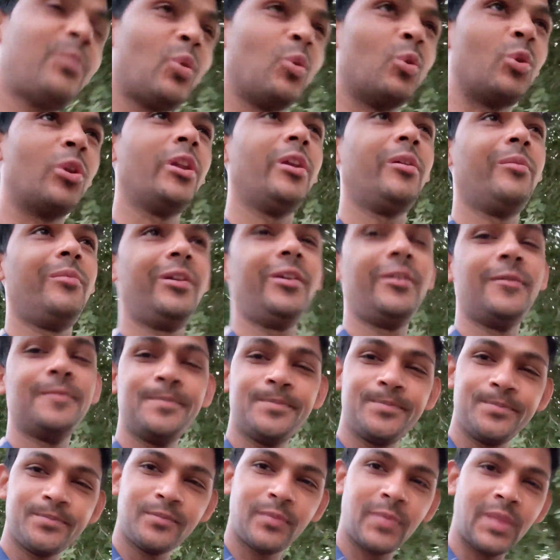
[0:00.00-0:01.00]
उठने में
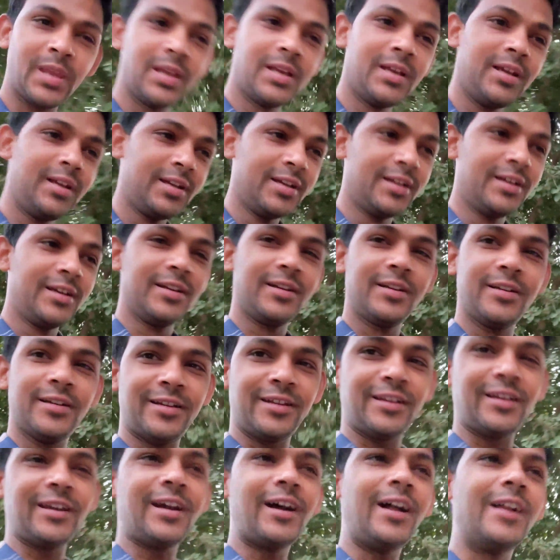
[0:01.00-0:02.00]

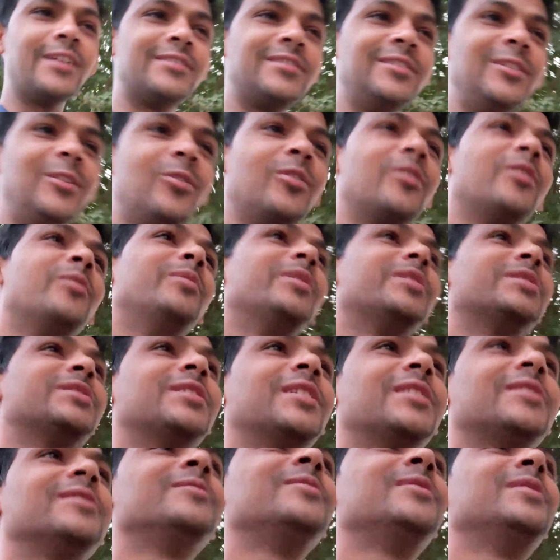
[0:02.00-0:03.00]
ठीक है आलसी लोग मेरे
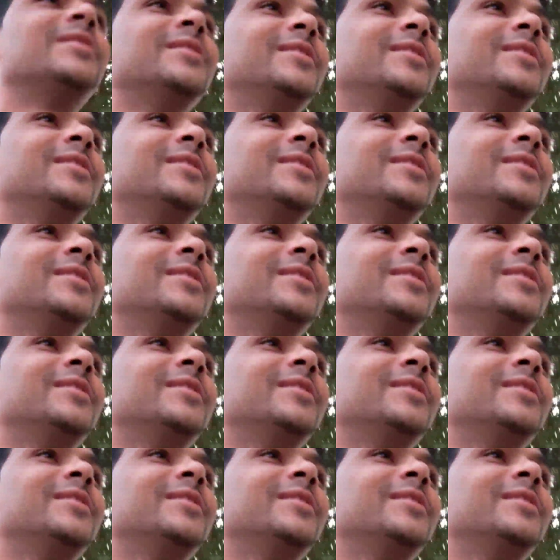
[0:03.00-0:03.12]
साथ हम तो